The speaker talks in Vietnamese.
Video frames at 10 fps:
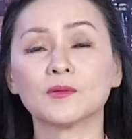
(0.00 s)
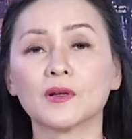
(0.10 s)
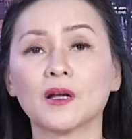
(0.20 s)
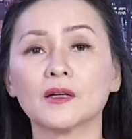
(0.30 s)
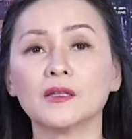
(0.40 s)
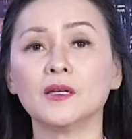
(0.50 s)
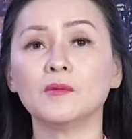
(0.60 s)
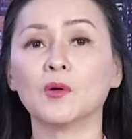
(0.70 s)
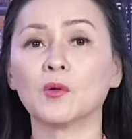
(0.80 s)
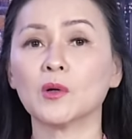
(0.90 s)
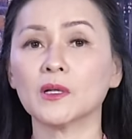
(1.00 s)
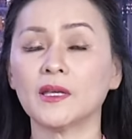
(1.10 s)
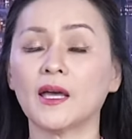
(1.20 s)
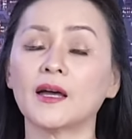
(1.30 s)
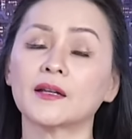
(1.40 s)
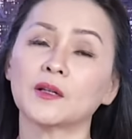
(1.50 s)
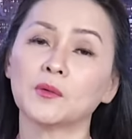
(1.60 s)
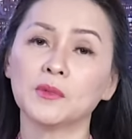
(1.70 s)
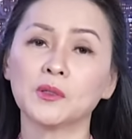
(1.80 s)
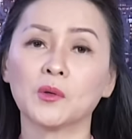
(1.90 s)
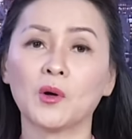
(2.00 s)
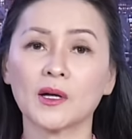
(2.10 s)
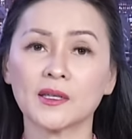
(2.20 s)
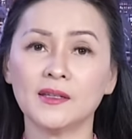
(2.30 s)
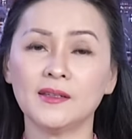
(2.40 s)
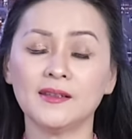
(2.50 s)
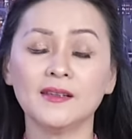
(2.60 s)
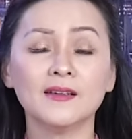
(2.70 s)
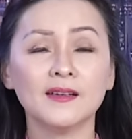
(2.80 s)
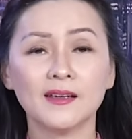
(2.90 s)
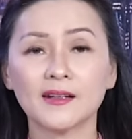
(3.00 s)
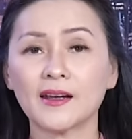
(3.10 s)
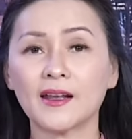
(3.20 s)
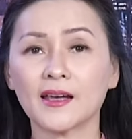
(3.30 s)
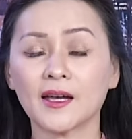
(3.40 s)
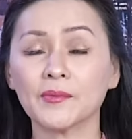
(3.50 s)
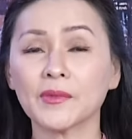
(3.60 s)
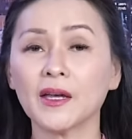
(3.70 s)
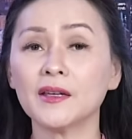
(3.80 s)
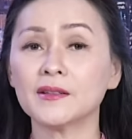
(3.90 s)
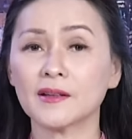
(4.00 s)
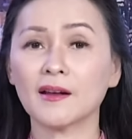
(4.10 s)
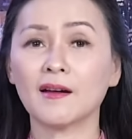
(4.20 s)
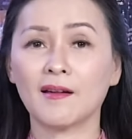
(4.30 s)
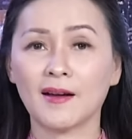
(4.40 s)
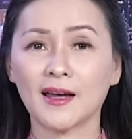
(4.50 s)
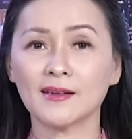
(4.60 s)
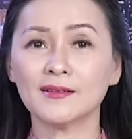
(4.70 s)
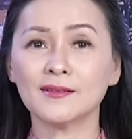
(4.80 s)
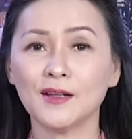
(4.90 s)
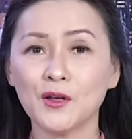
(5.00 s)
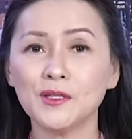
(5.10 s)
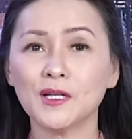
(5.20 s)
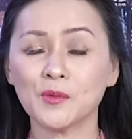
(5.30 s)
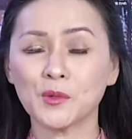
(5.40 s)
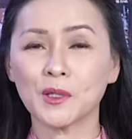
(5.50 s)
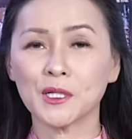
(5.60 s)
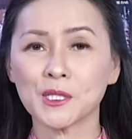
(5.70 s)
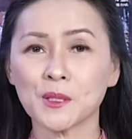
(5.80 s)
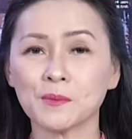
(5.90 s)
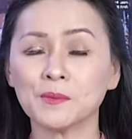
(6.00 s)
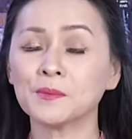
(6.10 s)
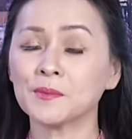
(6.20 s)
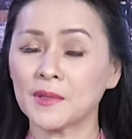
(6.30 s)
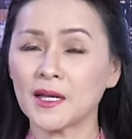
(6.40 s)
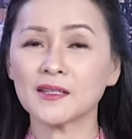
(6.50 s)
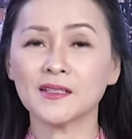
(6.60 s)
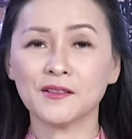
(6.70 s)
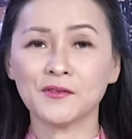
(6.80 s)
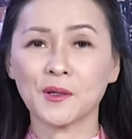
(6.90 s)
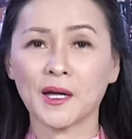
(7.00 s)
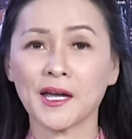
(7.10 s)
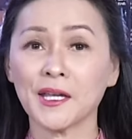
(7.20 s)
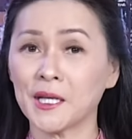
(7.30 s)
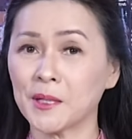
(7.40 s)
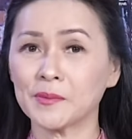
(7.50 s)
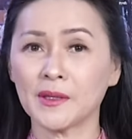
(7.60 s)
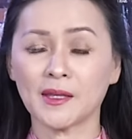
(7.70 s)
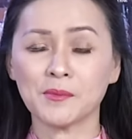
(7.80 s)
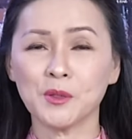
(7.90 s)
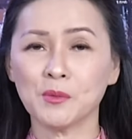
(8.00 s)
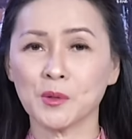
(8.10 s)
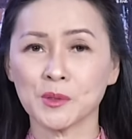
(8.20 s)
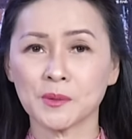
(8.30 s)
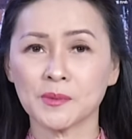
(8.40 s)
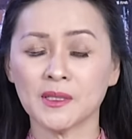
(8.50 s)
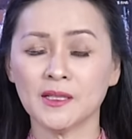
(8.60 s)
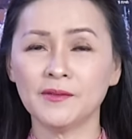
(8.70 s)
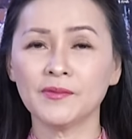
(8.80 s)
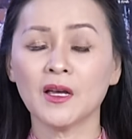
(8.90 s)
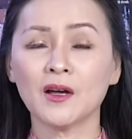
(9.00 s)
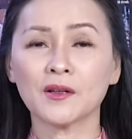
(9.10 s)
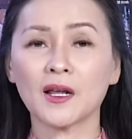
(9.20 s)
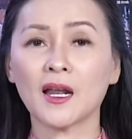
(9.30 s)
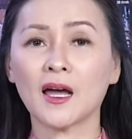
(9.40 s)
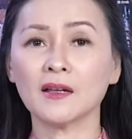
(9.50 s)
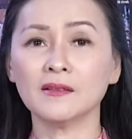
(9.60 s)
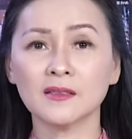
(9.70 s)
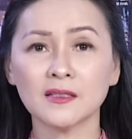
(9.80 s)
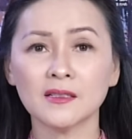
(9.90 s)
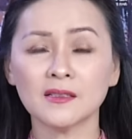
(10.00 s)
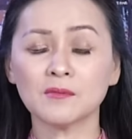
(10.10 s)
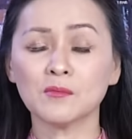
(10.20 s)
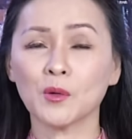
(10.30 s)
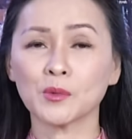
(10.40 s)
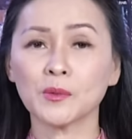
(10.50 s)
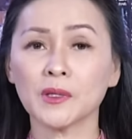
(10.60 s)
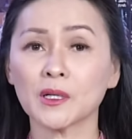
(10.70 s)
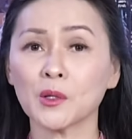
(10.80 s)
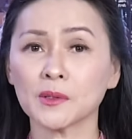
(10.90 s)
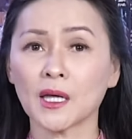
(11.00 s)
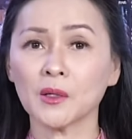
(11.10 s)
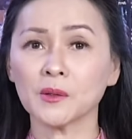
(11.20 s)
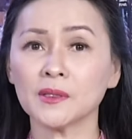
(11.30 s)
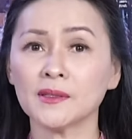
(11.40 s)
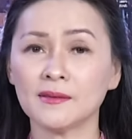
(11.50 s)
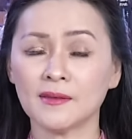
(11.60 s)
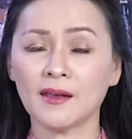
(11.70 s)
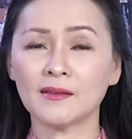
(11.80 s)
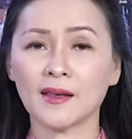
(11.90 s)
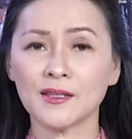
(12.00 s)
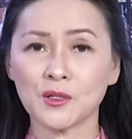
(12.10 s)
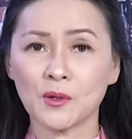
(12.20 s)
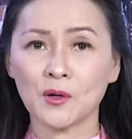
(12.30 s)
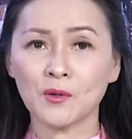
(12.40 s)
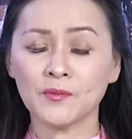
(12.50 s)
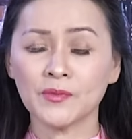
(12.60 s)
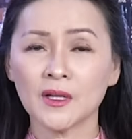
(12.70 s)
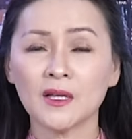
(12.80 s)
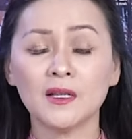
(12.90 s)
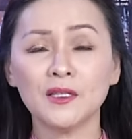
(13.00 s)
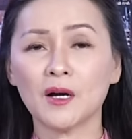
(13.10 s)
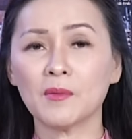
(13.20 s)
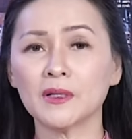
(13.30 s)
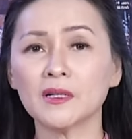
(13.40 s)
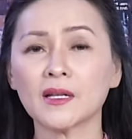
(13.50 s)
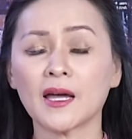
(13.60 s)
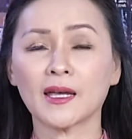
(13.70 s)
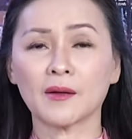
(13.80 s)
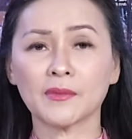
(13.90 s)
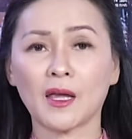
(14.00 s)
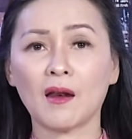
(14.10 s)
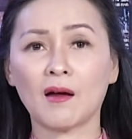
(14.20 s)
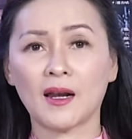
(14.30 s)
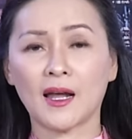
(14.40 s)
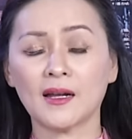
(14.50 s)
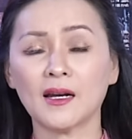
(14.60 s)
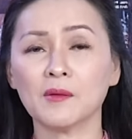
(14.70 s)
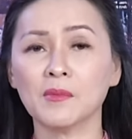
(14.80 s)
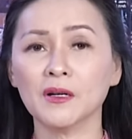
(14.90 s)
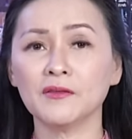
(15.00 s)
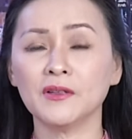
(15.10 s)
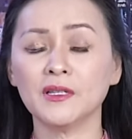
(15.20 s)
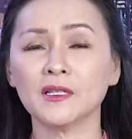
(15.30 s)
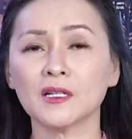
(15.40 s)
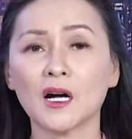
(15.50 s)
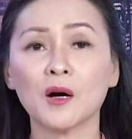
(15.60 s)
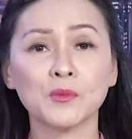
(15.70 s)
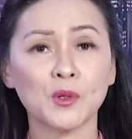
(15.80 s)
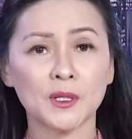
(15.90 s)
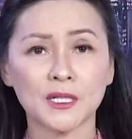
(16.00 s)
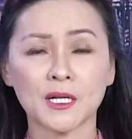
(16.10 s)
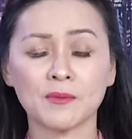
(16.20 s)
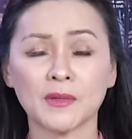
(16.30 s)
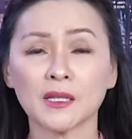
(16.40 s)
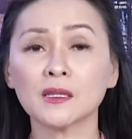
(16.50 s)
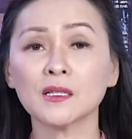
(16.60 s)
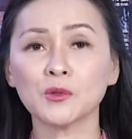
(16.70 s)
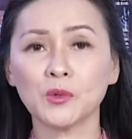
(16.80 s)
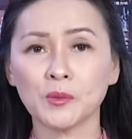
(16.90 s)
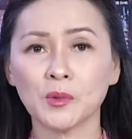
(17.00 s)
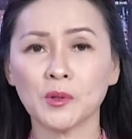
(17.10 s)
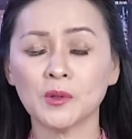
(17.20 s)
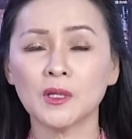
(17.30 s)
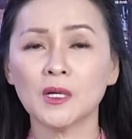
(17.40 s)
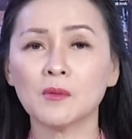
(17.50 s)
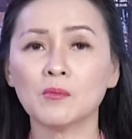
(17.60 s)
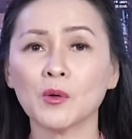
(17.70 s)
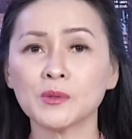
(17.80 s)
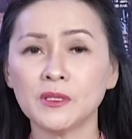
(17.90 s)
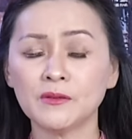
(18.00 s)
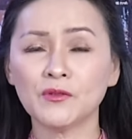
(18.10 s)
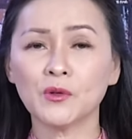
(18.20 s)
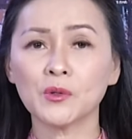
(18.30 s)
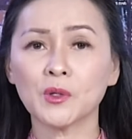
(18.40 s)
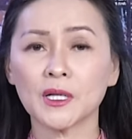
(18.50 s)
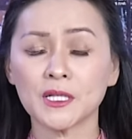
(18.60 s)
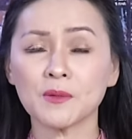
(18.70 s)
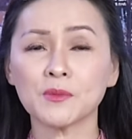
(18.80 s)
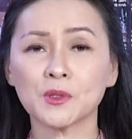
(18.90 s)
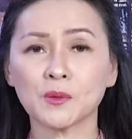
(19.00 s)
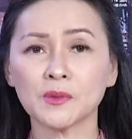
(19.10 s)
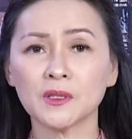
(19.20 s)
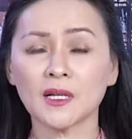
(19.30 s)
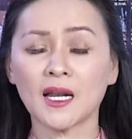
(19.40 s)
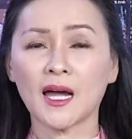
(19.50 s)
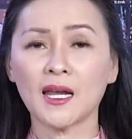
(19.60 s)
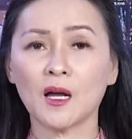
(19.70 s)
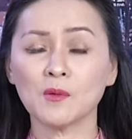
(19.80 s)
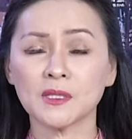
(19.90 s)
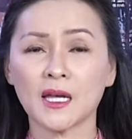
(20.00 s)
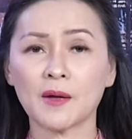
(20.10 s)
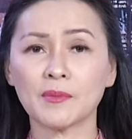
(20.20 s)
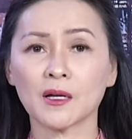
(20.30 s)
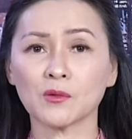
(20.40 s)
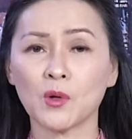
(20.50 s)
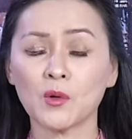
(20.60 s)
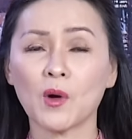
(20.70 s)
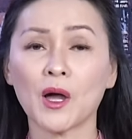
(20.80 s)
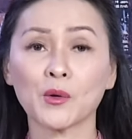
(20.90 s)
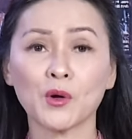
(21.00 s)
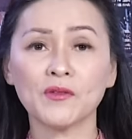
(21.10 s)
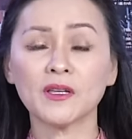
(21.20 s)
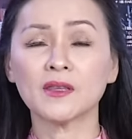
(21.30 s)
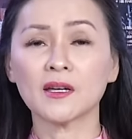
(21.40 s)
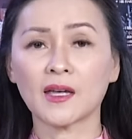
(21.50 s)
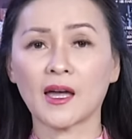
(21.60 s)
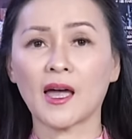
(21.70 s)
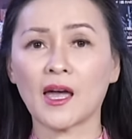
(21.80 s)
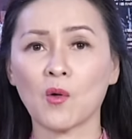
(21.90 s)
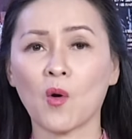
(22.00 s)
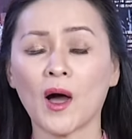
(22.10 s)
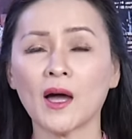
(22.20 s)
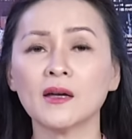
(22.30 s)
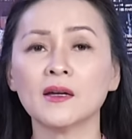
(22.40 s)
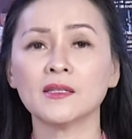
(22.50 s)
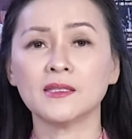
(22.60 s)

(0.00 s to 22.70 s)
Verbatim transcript: Trong khi đó thì một quốc gia đồng minh của Hoa Kỳ hiện nay đang cảm thấy rất là lo lắng nếu như ông Donald Trump đắc cử vào ngày 5 tháng 11 sắp tới đó là nước Đức một trong những đầu tàu kinh tế tại châu Âu. Lý do mà Đức đang cảm thấy lo lắng là bởi vì ông Donald Trump đã từng tuyên bố một chính phủ Donald Trump trong tương lai là ông sẽ áp đặt thuế quan đối với tất cả hàng hóa